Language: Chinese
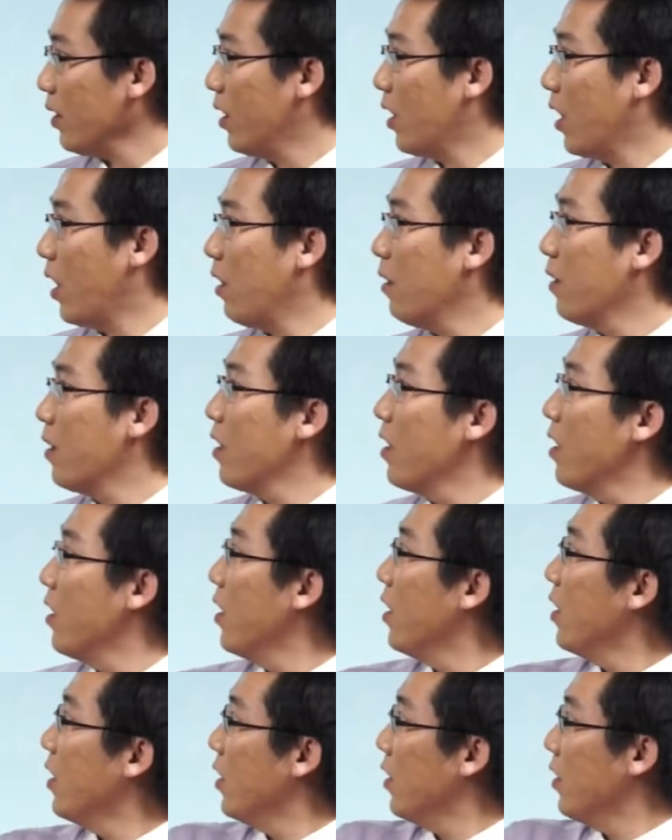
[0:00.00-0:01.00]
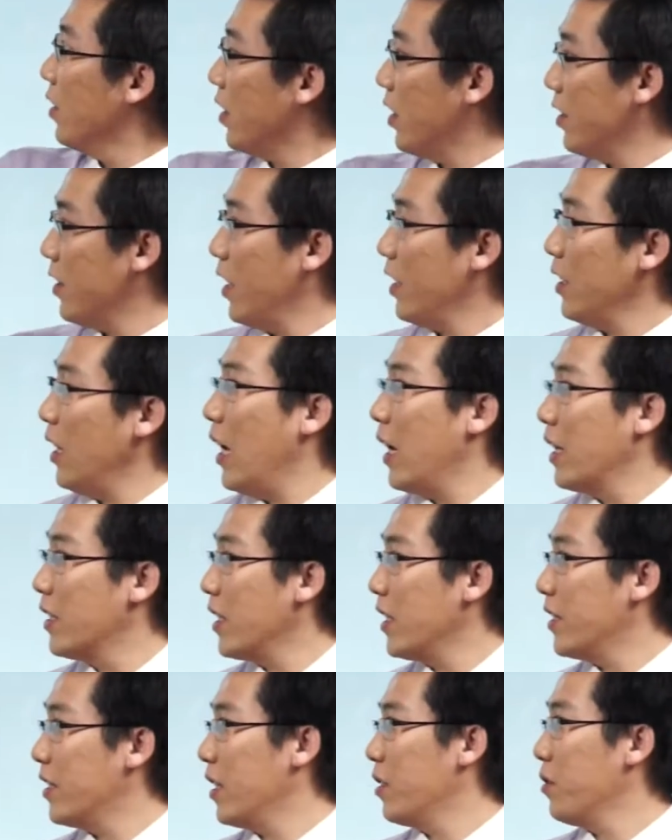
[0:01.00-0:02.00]
好，刚才啊
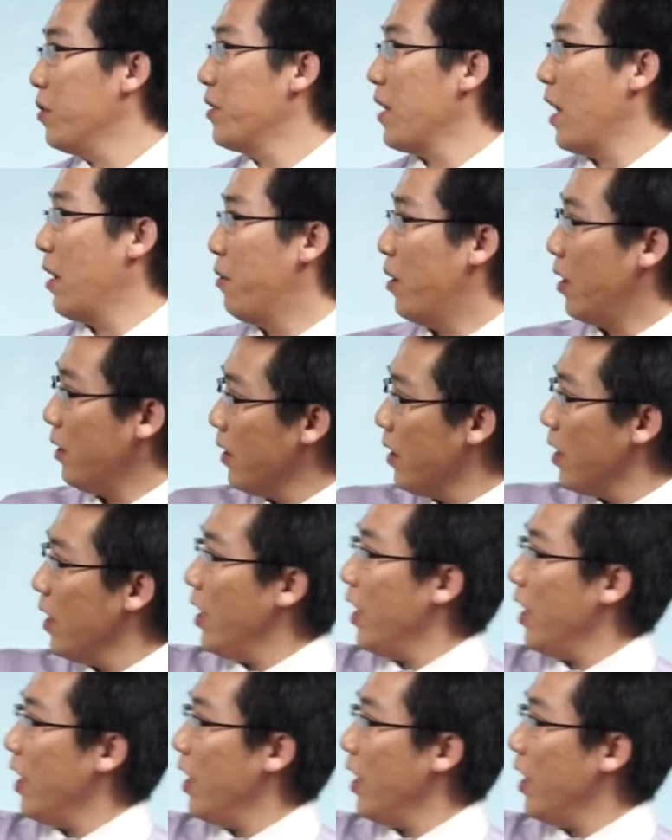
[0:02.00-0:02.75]
这些都讲过。